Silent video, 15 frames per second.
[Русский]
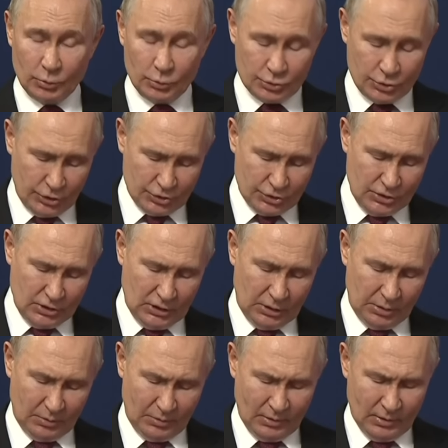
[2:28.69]

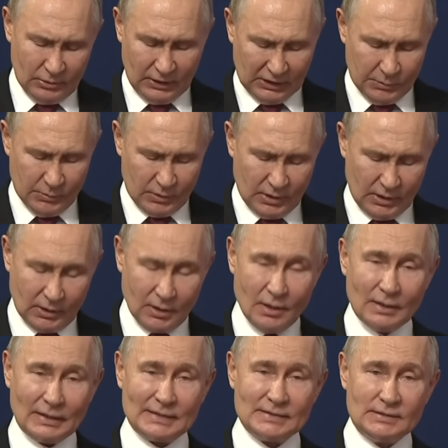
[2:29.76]
учреждениями, такими как
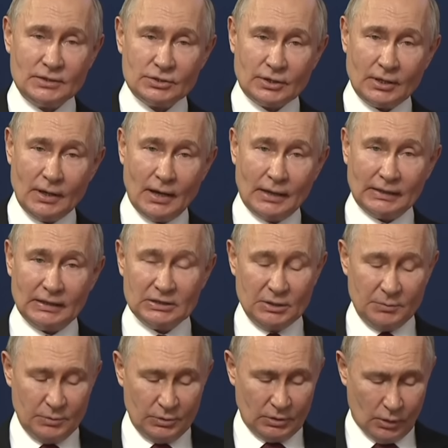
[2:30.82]
Российская
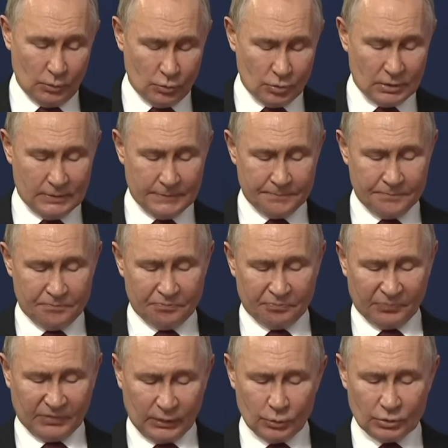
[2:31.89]
академия наук,
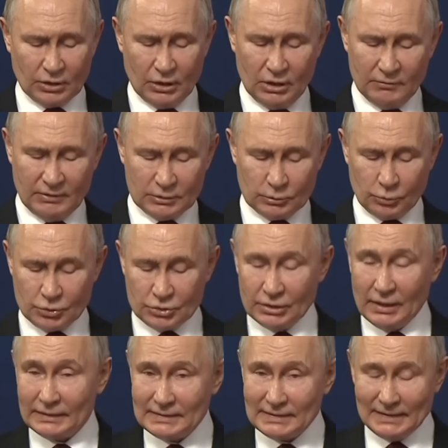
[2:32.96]
ее дальневосточное
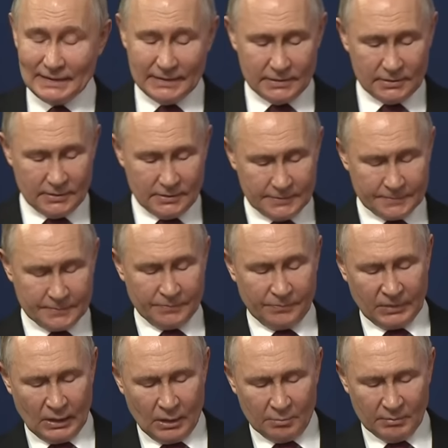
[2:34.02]
отделение,
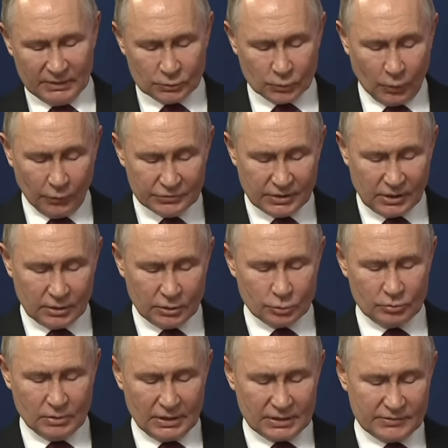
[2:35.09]
Московский
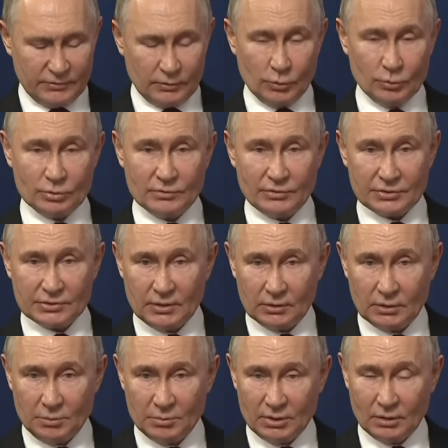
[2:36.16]
государственный университет
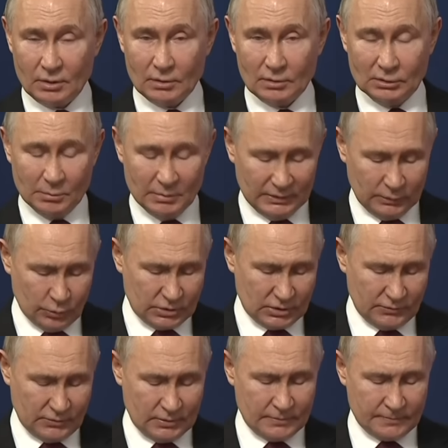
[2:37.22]
имени
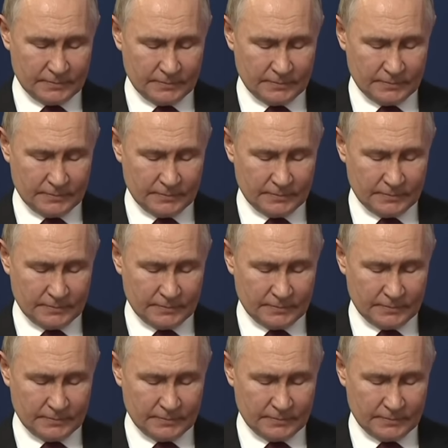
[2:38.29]
Ломоносова,